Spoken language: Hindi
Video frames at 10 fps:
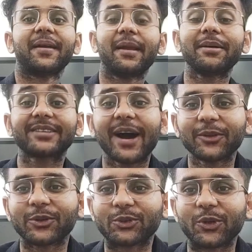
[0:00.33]

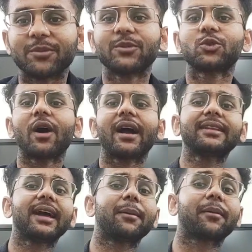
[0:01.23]
नमस्कार दोस्तों
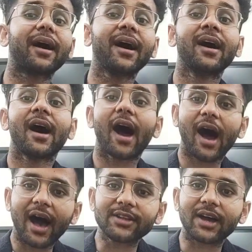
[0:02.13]
स्वागत है आपका
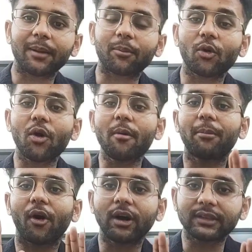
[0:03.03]
आज आपको
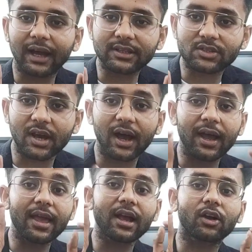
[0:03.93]
बहुत अच्छा
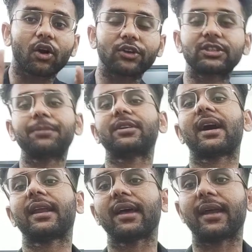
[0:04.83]
एक कॉन्सेप्ट
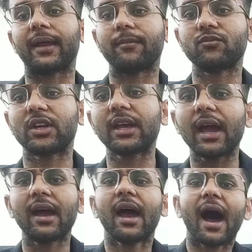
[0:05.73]
सिखाने जा रहे हैं ठीक
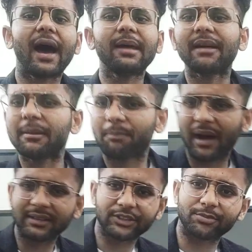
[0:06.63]
है आने वाले
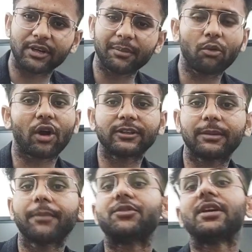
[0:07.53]
पांच दस मिनट में वो
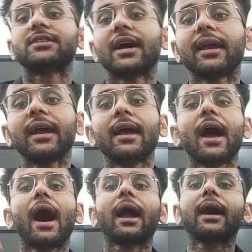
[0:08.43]
कॉन्सेप्ट आप सीख जाएंगे
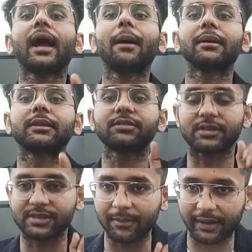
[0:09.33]
अगर आप एकदम
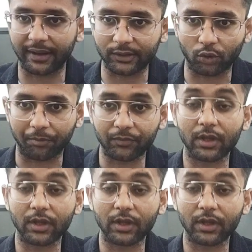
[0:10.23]
सिंसियर बैठेंगे तो